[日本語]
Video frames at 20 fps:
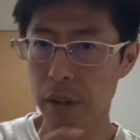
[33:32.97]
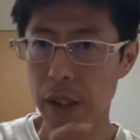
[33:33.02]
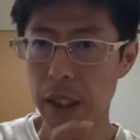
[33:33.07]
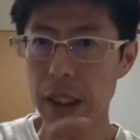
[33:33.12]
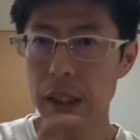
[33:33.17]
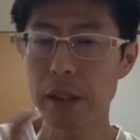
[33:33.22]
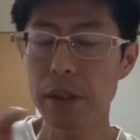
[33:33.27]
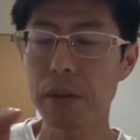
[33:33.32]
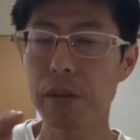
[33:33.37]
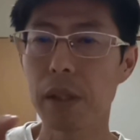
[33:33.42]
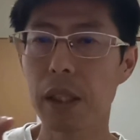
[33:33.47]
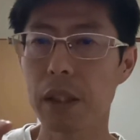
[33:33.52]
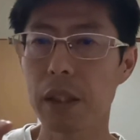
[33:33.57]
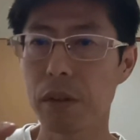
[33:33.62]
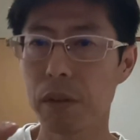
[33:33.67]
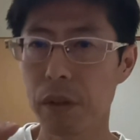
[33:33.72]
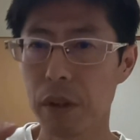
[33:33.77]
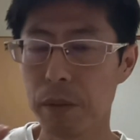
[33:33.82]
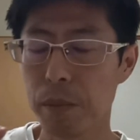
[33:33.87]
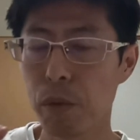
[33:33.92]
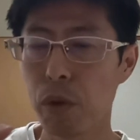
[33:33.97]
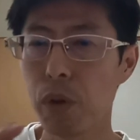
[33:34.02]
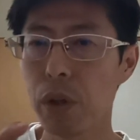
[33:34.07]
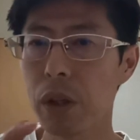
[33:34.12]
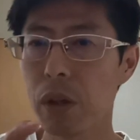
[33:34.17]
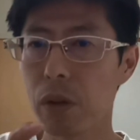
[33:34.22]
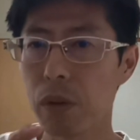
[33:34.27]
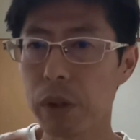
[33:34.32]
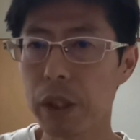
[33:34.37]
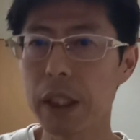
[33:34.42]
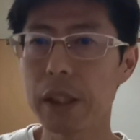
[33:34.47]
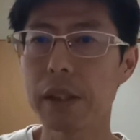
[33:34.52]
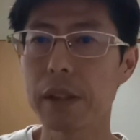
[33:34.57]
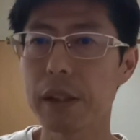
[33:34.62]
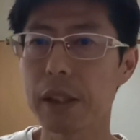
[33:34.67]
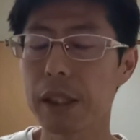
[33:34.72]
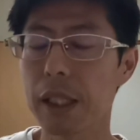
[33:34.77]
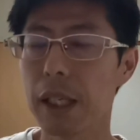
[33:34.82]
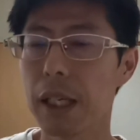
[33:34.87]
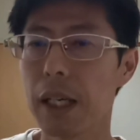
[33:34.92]
ですの後にもう一個です
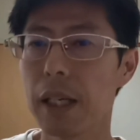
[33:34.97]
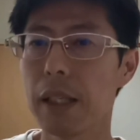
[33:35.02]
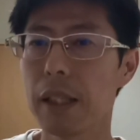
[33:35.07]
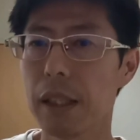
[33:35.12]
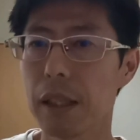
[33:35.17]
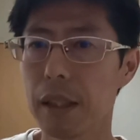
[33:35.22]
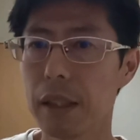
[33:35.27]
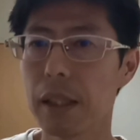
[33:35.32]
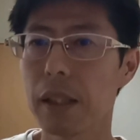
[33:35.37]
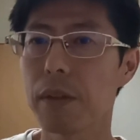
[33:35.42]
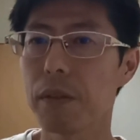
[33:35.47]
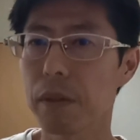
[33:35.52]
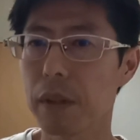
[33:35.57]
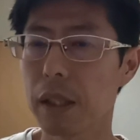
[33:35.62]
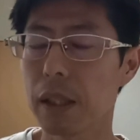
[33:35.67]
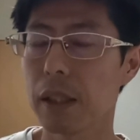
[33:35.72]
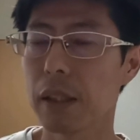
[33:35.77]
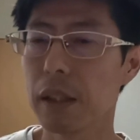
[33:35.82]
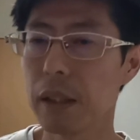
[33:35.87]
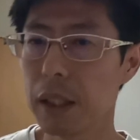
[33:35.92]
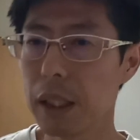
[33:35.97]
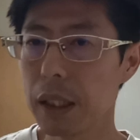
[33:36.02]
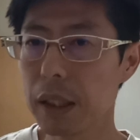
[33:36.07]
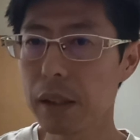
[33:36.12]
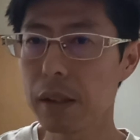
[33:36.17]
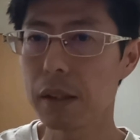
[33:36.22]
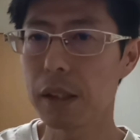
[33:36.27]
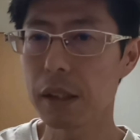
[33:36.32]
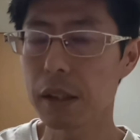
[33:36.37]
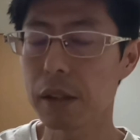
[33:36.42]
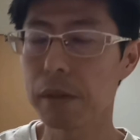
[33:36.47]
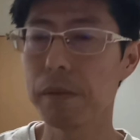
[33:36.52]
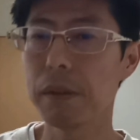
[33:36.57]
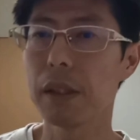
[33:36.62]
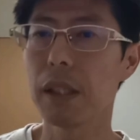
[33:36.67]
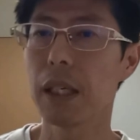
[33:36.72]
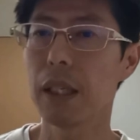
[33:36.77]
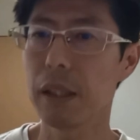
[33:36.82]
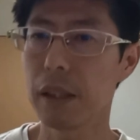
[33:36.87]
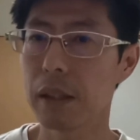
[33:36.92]
つけられたりだとか、ですですみ
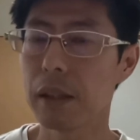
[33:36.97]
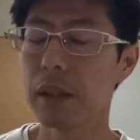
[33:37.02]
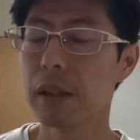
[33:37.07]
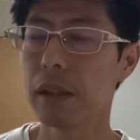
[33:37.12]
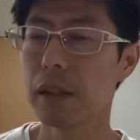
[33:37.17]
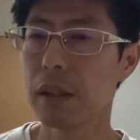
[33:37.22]
たいな。